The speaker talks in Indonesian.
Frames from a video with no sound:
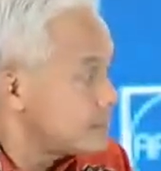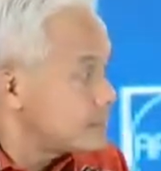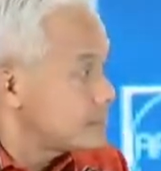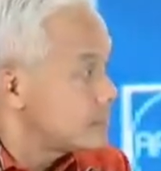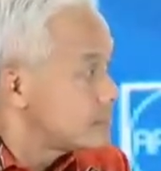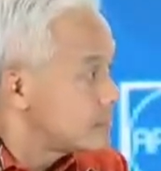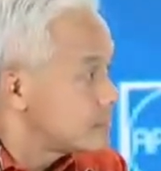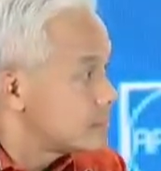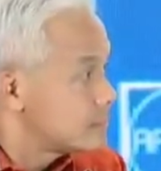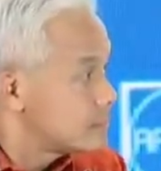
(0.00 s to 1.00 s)

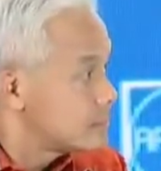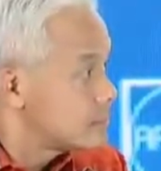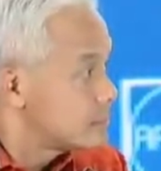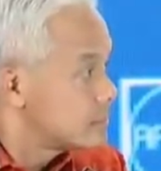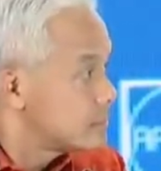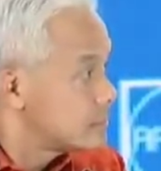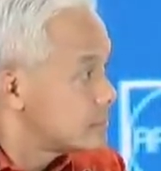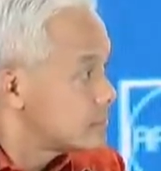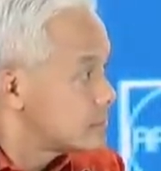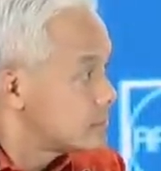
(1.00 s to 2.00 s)
Kredibilitas itu
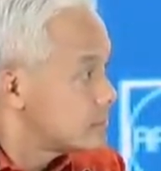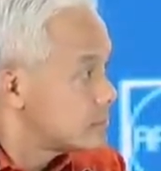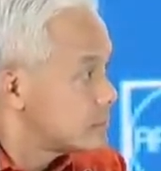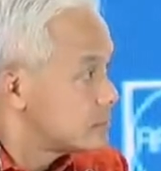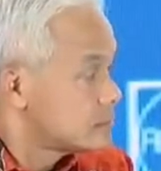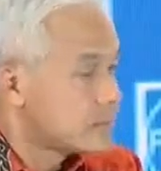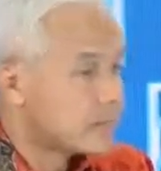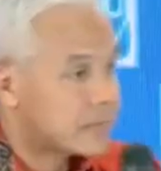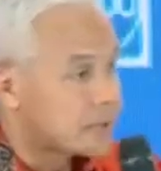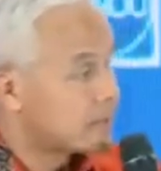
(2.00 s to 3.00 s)
definisinya gimana Pak?
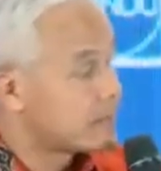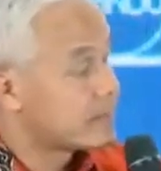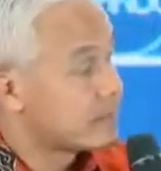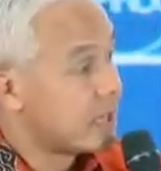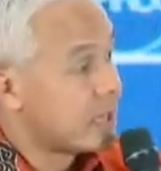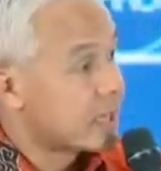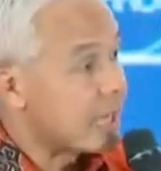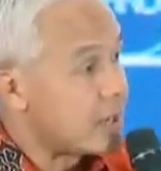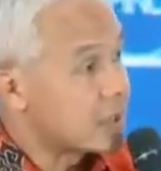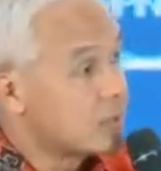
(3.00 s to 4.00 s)
Kalau boleh.
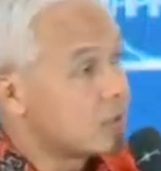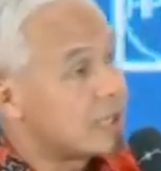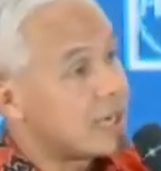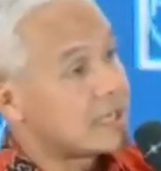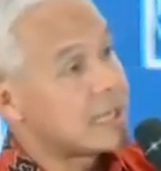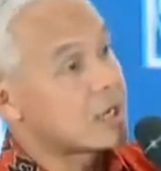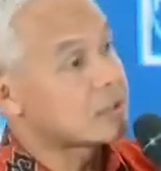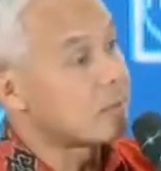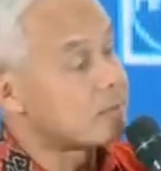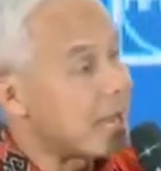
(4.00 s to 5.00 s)
Kalau kemudian dia
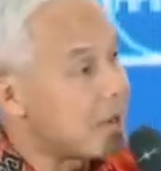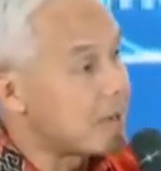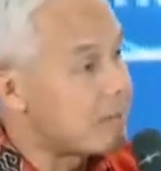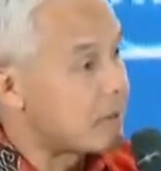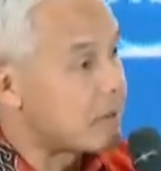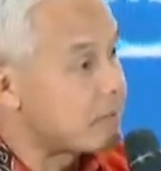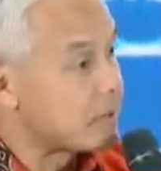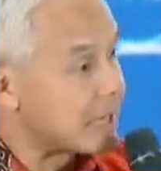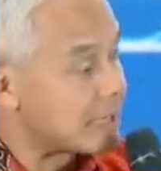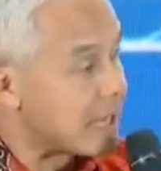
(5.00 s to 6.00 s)
harus membawa bahwa
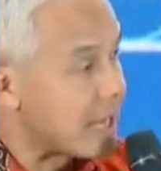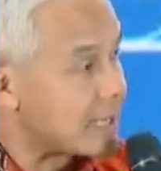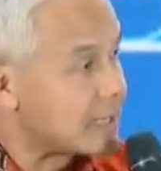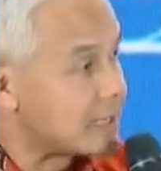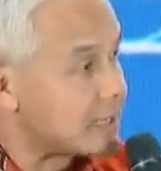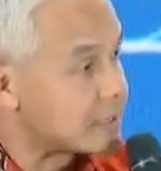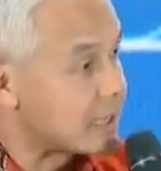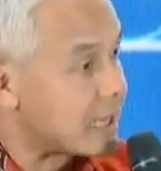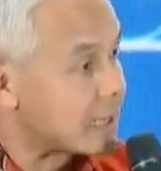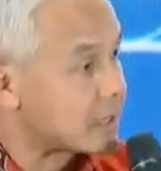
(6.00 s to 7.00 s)
pemerintahan ini
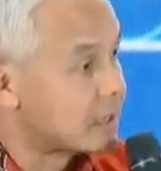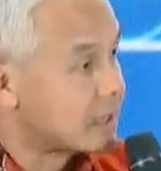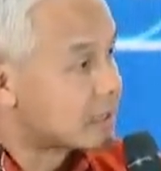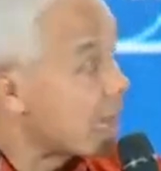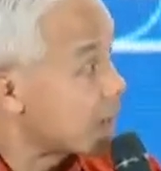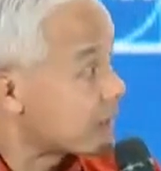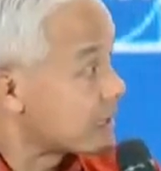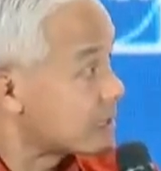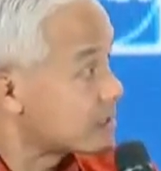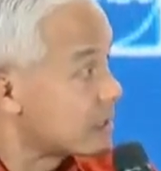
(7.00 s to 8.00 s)
secara
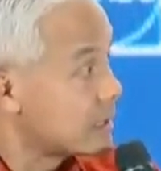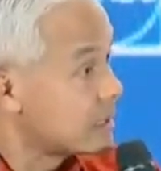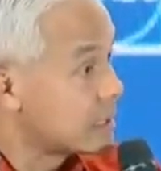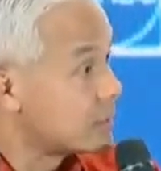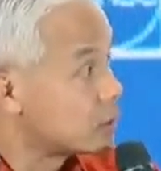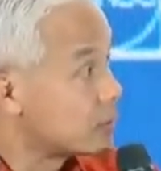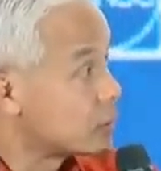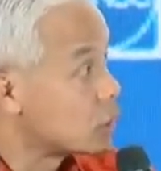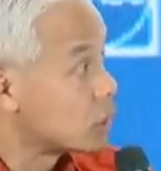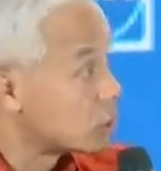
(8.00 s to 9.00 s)
governance, dia
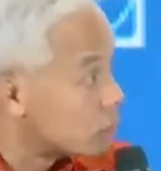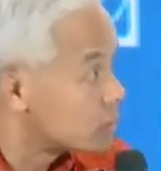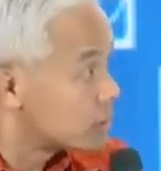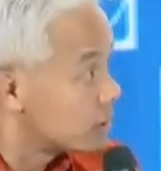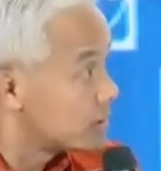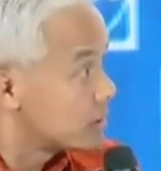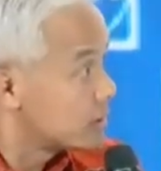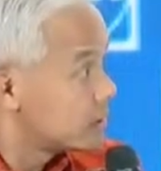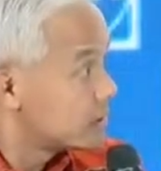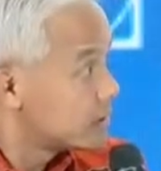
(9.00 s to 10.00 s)
betul-betul good,
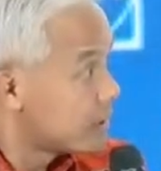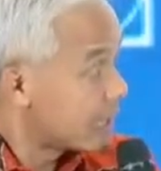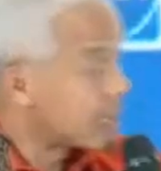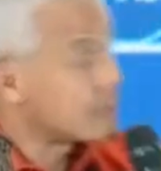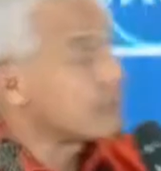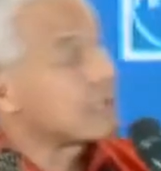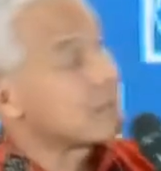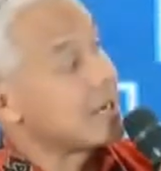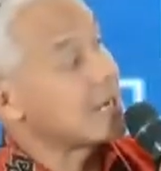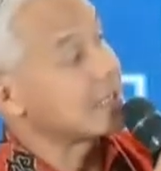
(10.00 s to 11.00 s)
agar
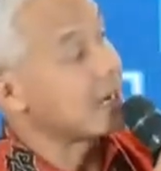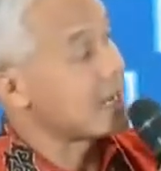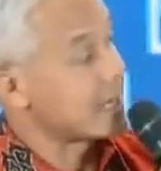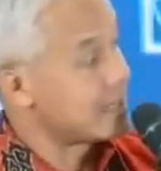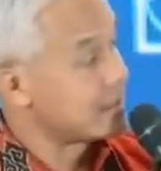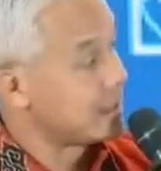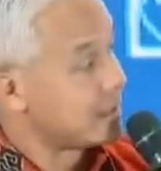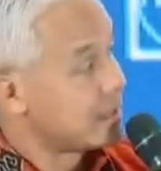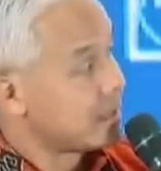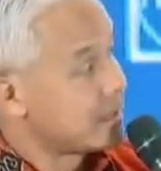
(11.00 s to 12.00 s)
bisa melaksanakan,
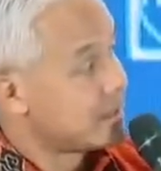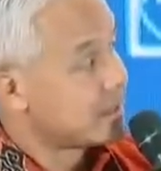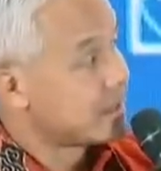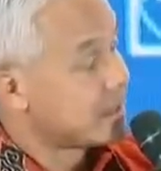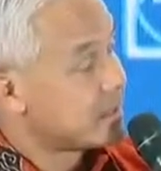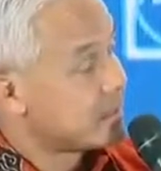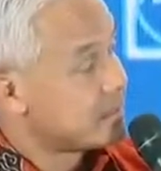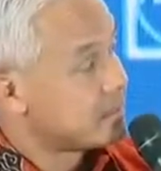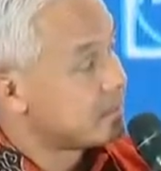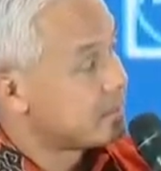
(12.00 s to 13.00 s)

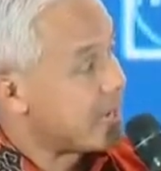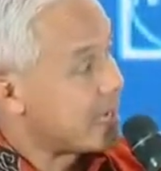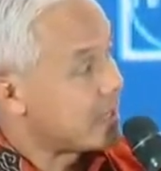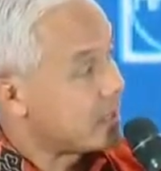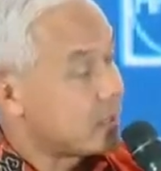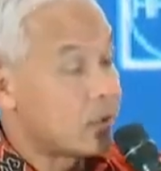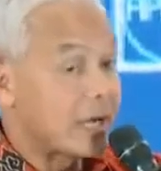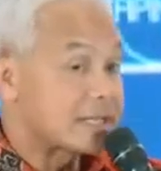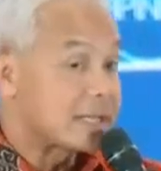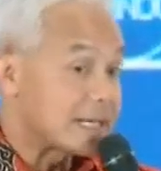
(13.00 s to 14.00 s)
Pak
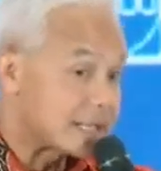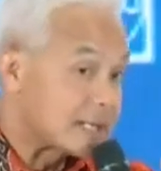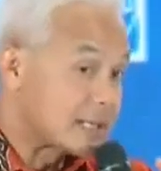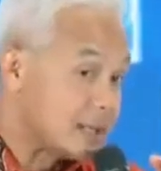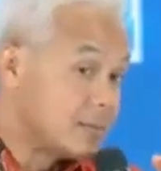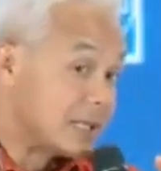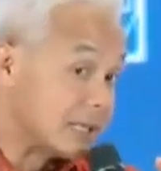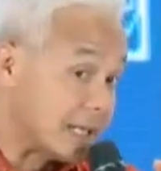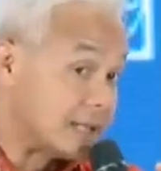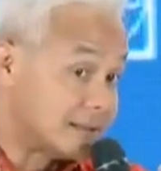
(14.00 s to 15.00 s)
OSS tadi
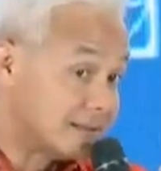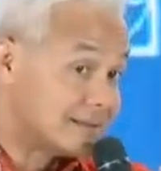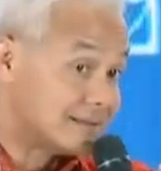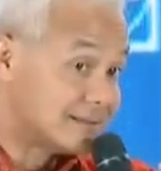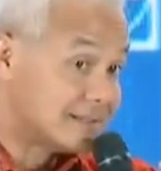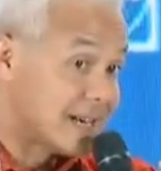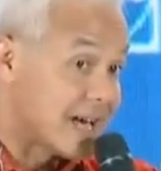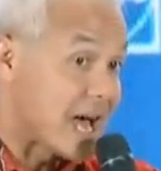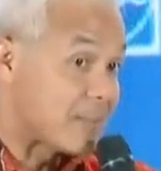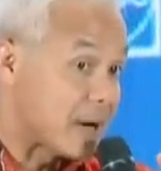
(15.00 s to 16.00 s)
dibikin,
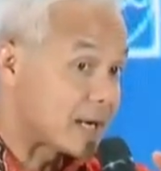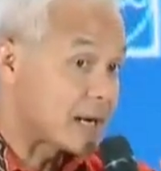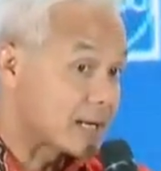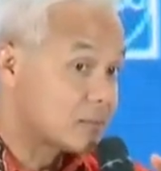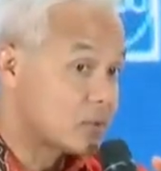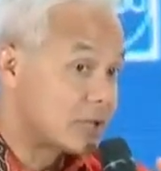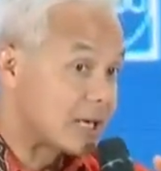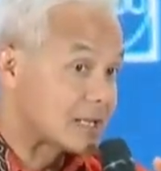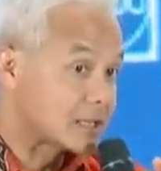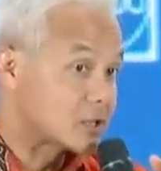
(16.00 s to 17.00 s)
apakah
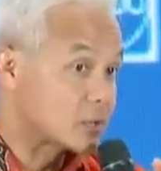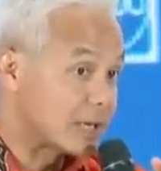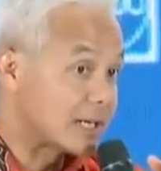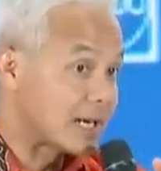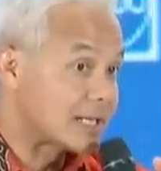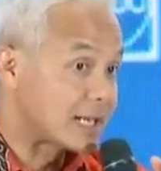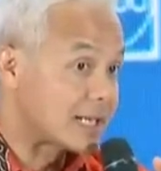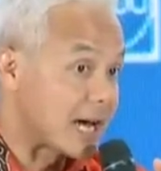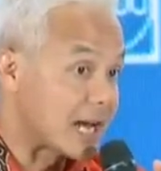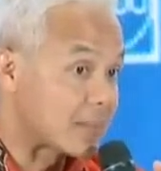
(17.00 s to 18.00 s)
kemudian sesuai dengan yang
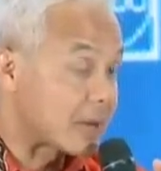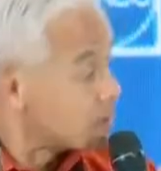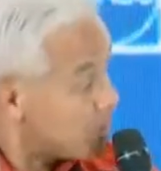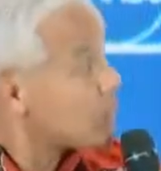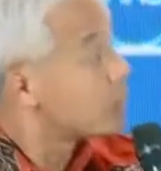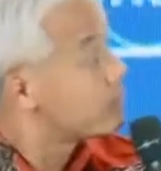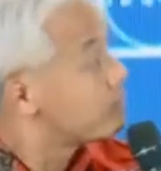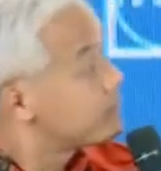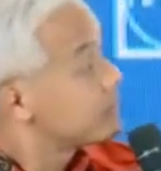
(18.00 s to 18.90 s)
diharapkan? Belum.